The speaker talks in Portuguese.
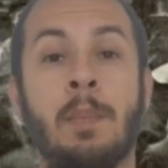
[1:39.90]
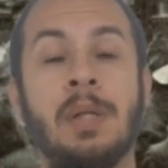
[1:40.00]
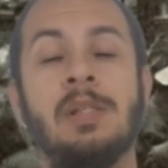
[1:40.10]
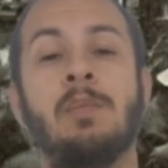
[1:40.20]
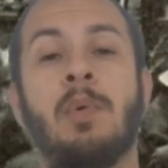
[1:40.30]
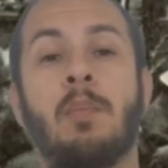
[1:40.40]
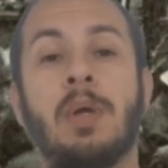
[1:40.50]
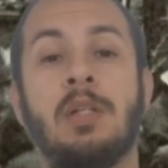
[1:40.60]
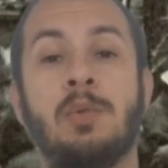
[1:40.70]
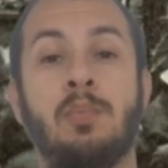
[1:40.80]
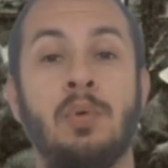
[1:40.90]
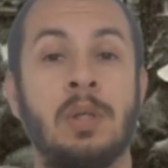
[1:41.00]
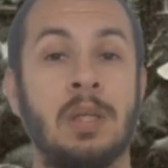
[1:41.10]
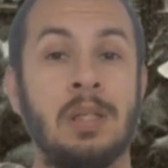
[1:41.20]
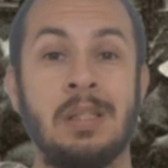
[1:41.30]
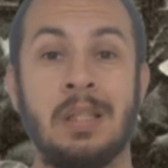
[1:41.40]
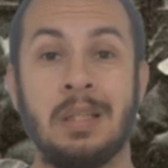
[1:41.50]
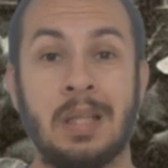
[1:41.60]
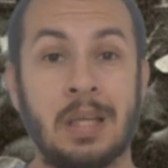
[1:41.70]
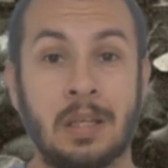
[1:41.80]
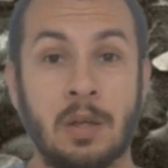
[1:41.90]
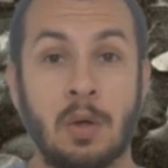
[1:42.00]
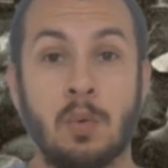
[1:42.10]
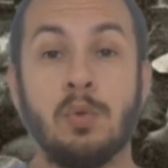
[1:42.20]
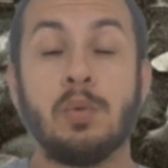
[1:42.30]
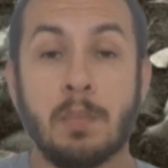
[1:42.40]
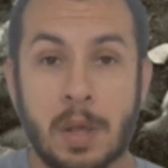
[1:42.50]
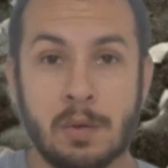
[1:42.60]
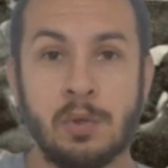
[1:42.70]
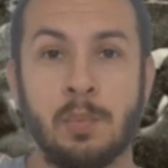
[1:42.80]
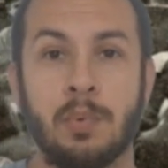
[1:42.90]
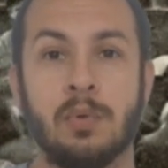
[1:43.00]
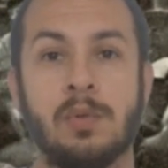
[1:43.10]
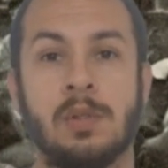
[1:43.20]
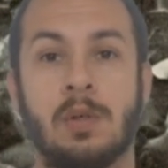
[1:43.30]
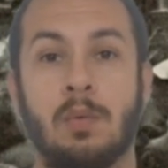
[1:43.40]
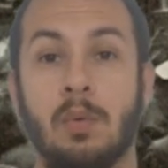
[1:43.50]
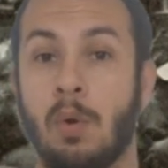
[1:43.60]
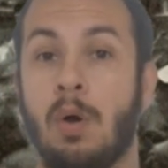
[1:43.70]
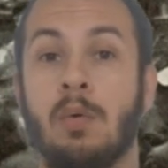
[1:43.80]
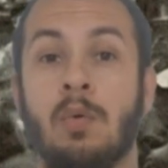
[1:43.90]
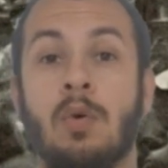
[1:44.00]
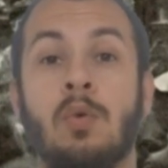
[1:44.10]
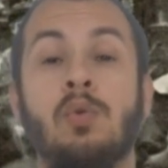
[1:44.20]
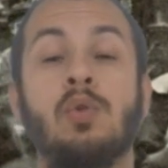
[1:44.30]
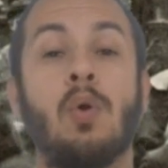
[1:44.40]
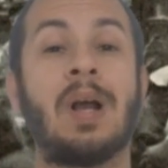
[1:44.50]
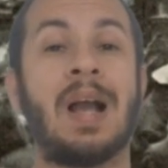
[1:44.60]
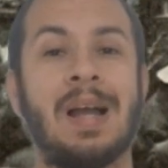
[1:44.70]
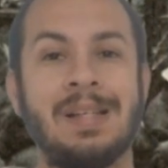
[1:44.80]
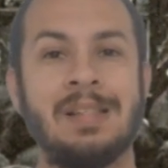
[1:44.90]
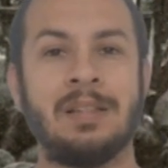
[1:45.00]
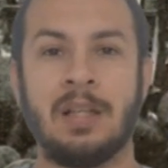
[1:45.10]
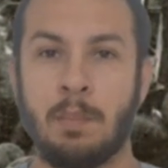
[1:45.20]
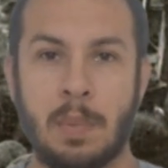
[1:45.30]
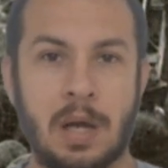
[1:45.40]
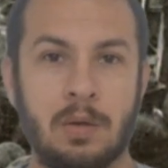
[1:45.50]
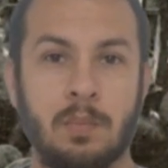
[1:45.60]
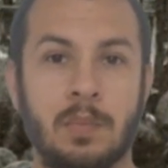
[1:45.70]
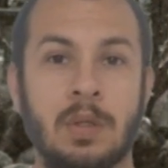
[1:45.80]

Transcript: principalmente porque eles detêm os meios de produção, logo, os locais de trabalho.